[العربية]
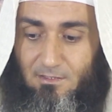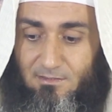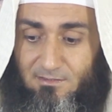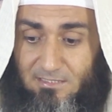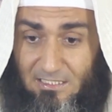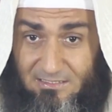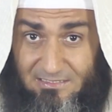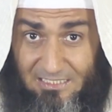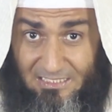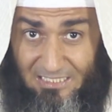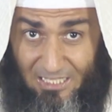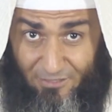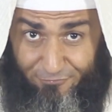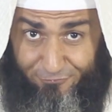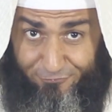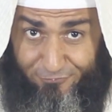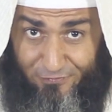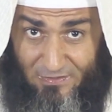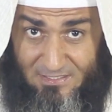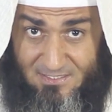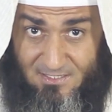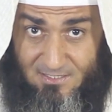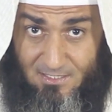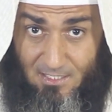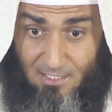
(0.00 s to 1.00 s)

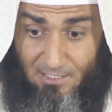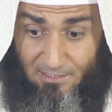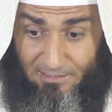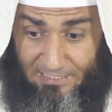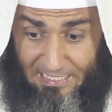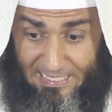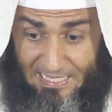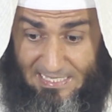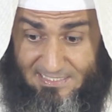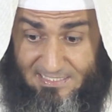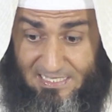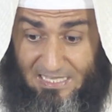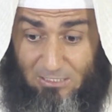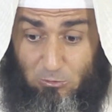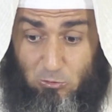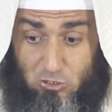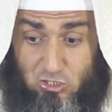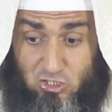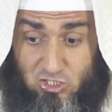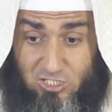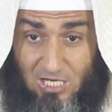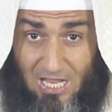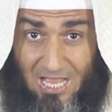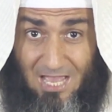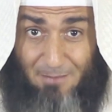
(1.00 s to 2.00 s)
تتنفس لا يزال
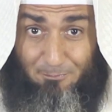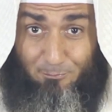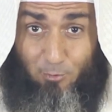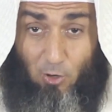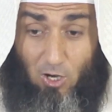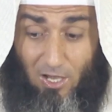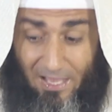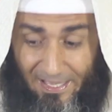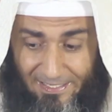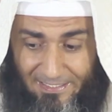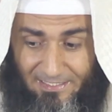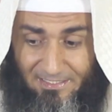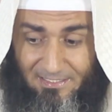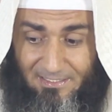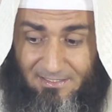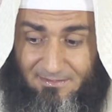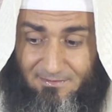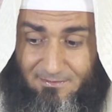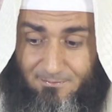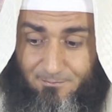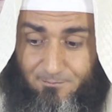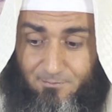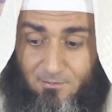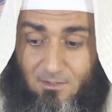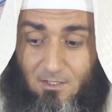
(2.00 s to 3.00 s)
الشاب
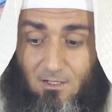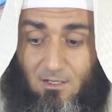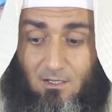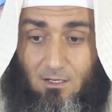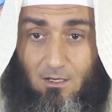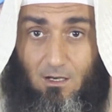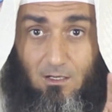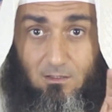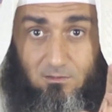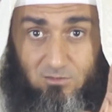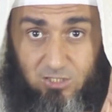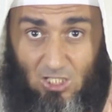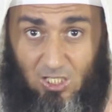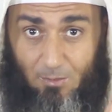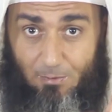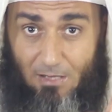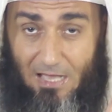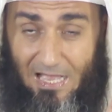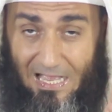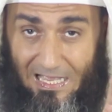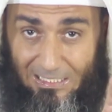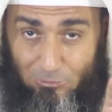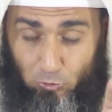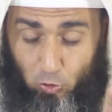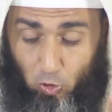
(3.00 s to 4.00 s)
حيا اقترب
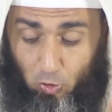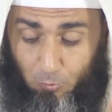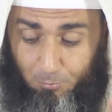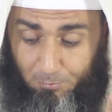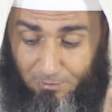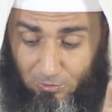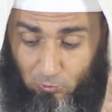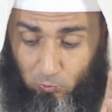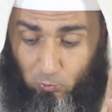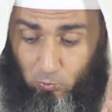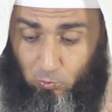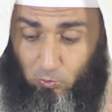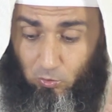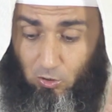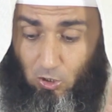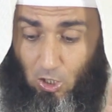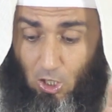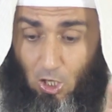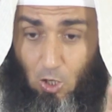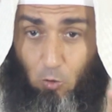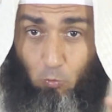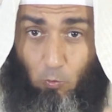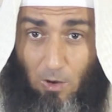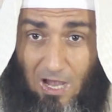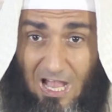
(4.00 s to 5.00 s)
احدهم منه
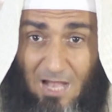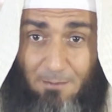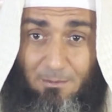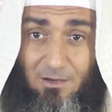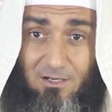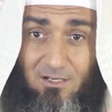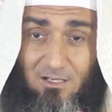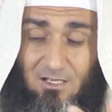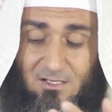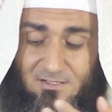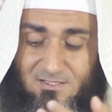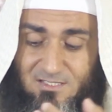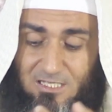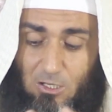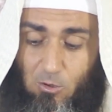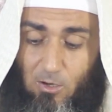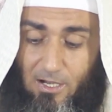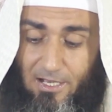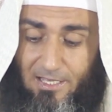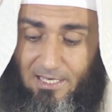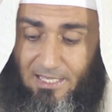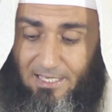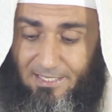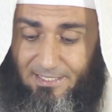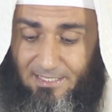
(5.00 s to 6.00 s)
وحمل راسه
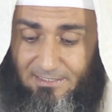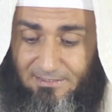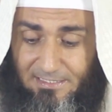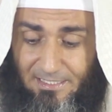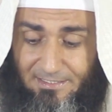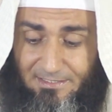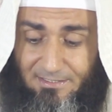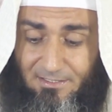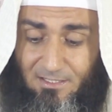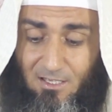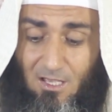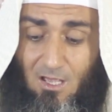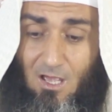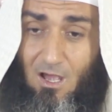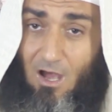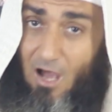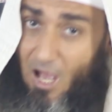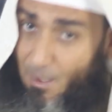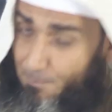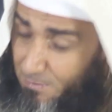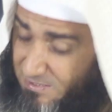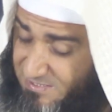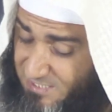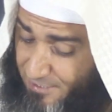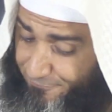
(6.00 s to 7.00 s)
على يديه
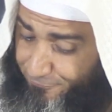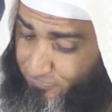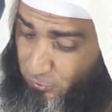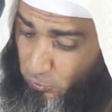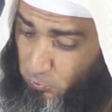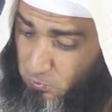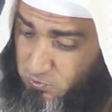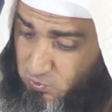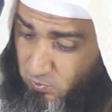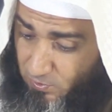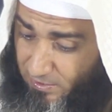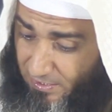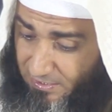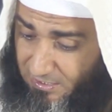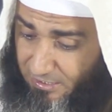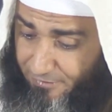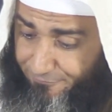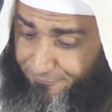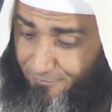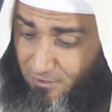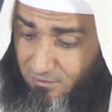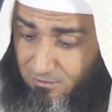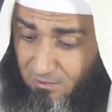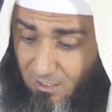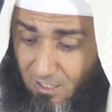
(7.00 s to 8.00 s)
همس في اذنيه
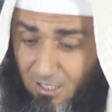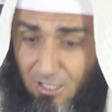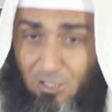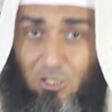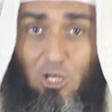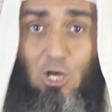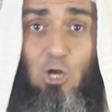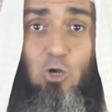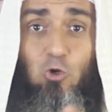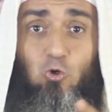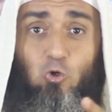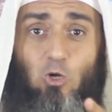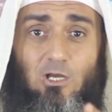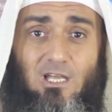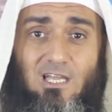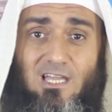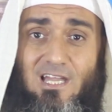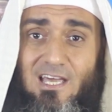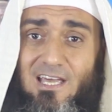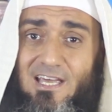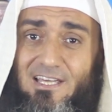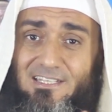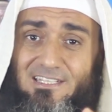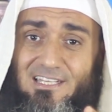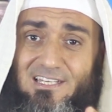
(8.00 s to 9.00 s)
فقال قل
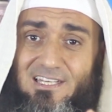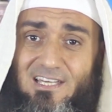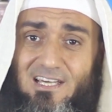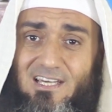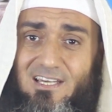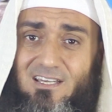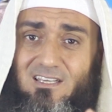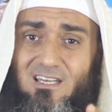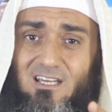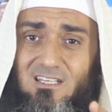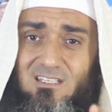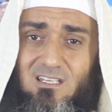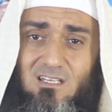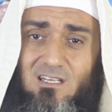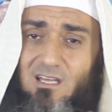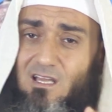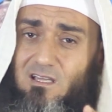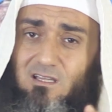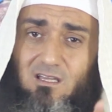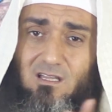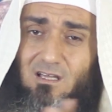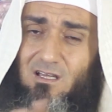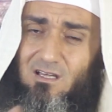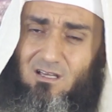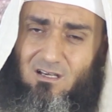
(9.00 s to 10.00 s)
لا اله الا
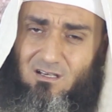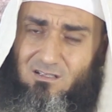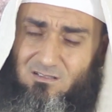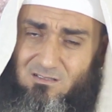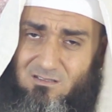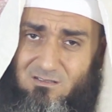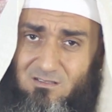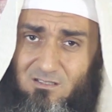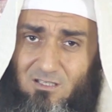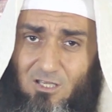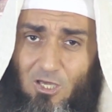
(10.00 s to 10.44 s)
الله